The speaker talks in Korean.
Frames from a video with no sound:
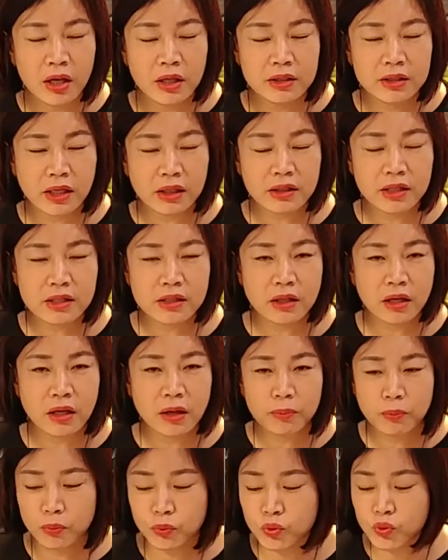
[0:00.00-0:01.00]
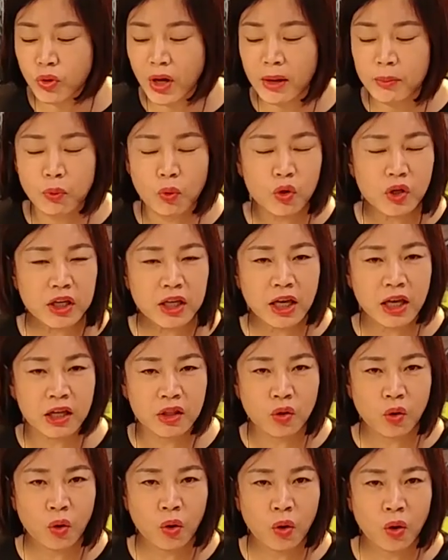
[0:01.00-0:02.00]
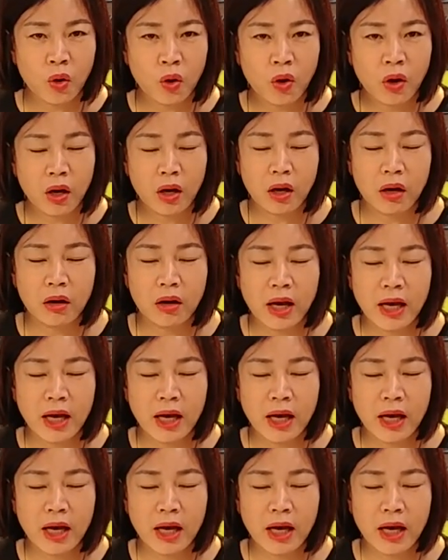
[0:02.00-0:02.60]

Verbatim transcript: 자, 그래서 누가 보기에도 어,